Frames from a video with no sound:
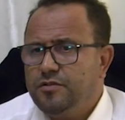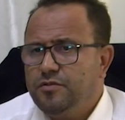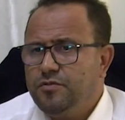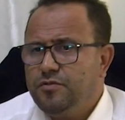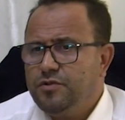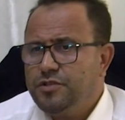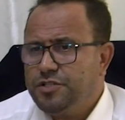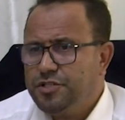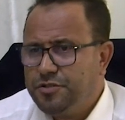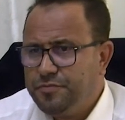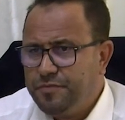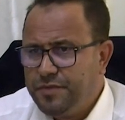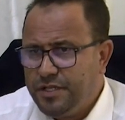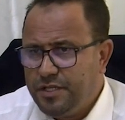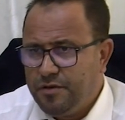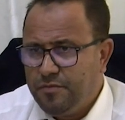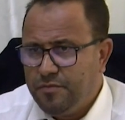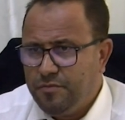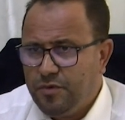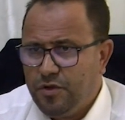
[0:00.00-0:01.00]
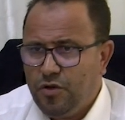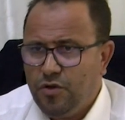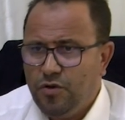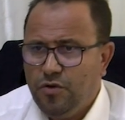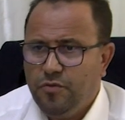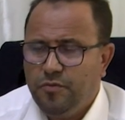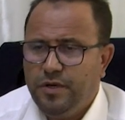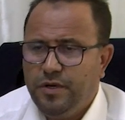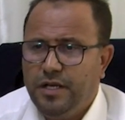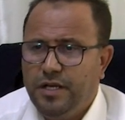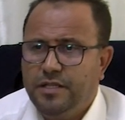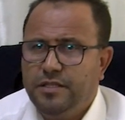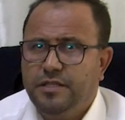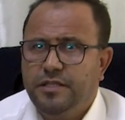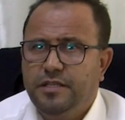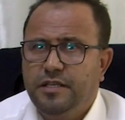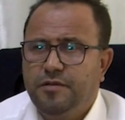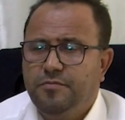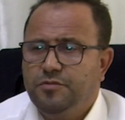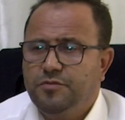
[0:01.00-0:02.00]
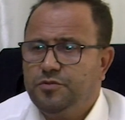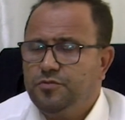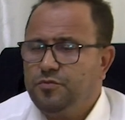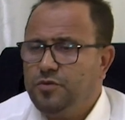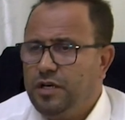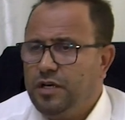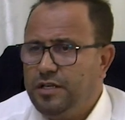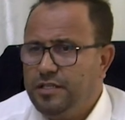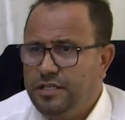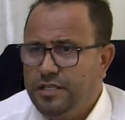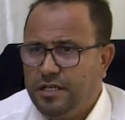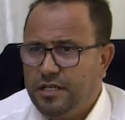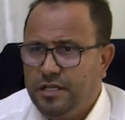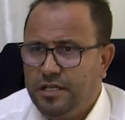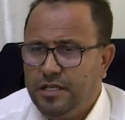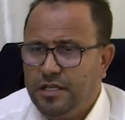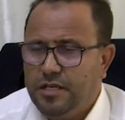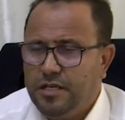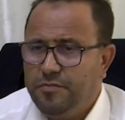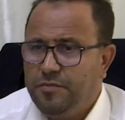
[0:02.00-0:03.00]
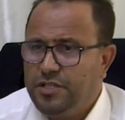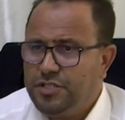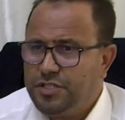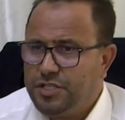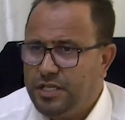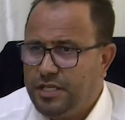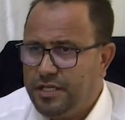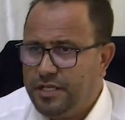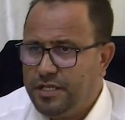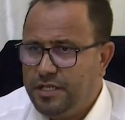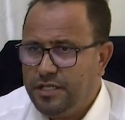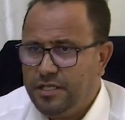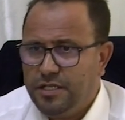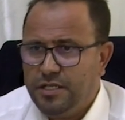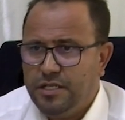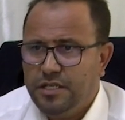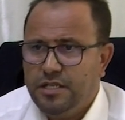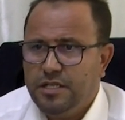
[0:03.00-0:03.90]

وتجميع المعلومات ديال مجموعة ديال المشاريع